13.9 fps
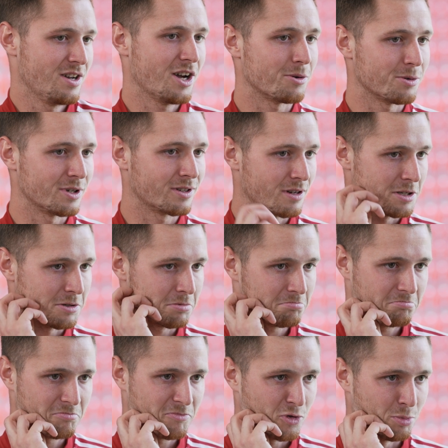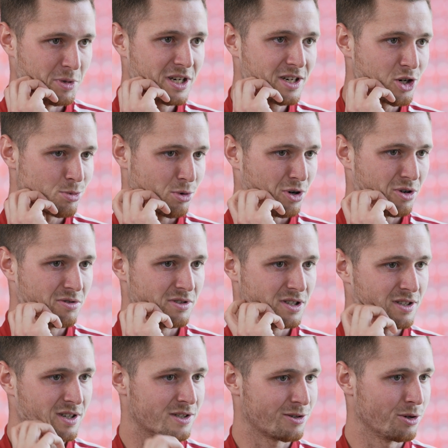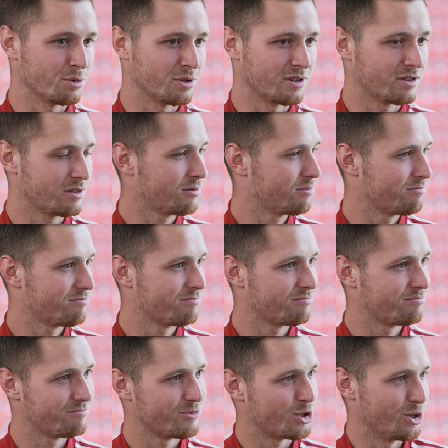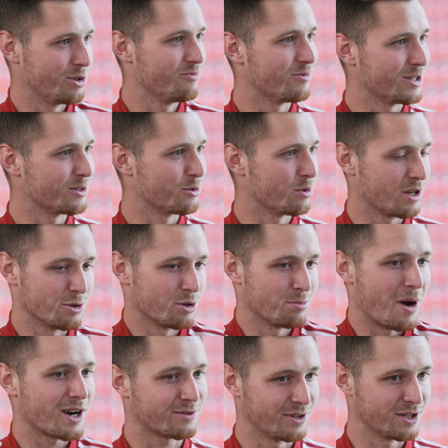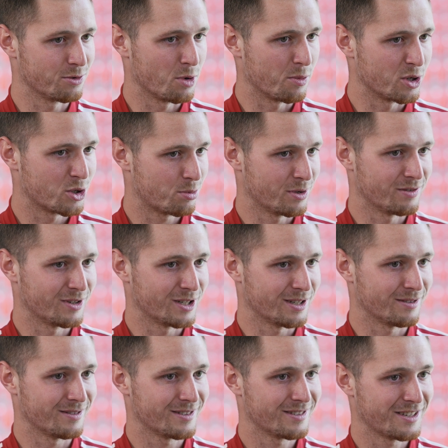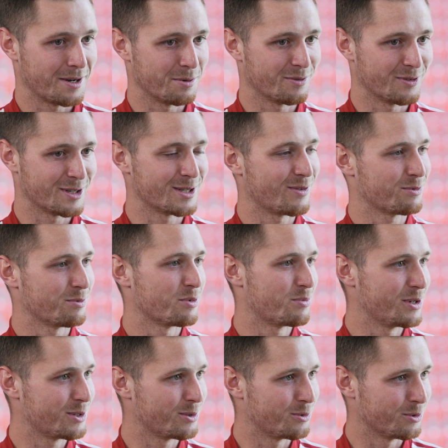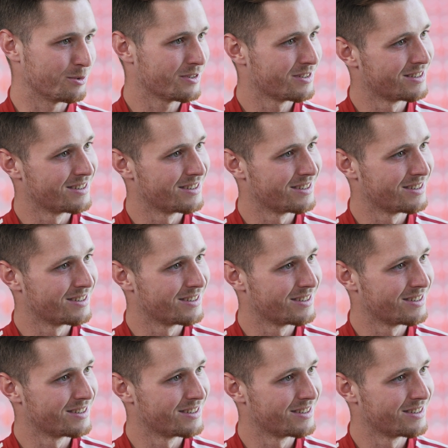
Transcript: Aber ich, also für mich gesprochen, ist es jetzt, glaube ich, nicht schlimm, wenn sie, also ich mag es, wenn sie über mich spielen, weil dann habe ich wenigstens was mit dem Spiel zu tun.